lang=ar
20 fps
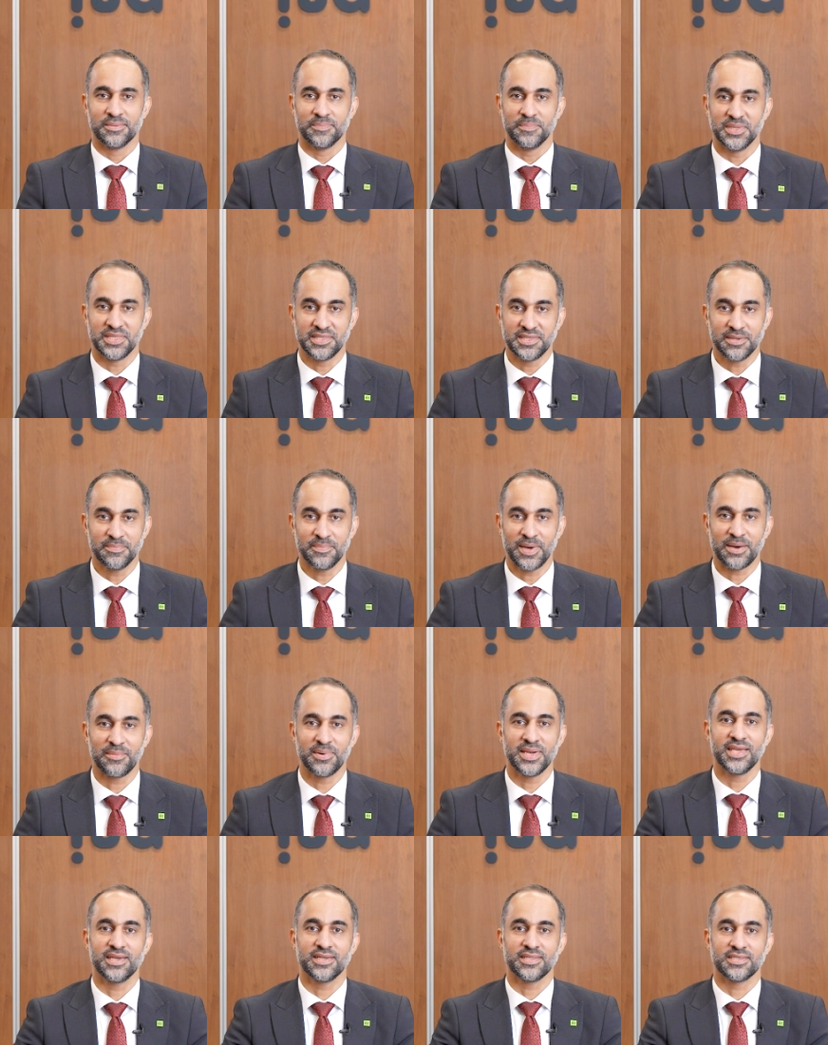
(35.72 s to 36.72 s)
بتتم
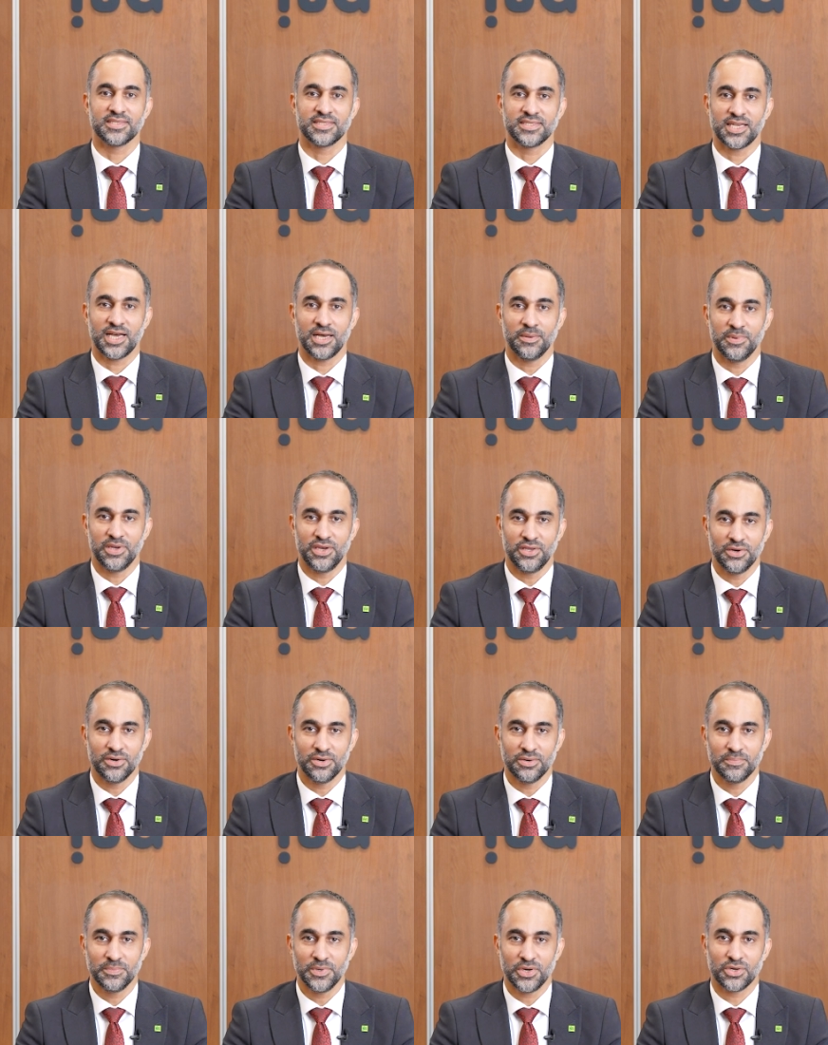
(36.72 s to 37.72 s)
عملية السحب
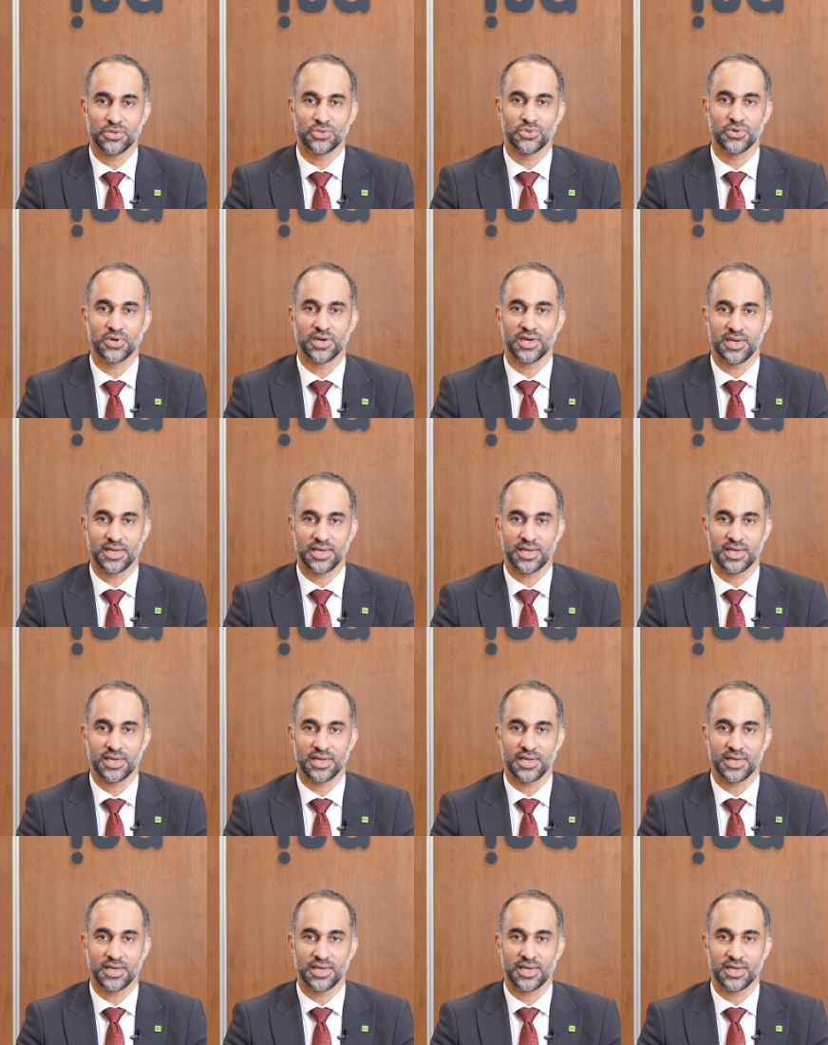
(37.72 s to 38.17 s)
اليوم بحضور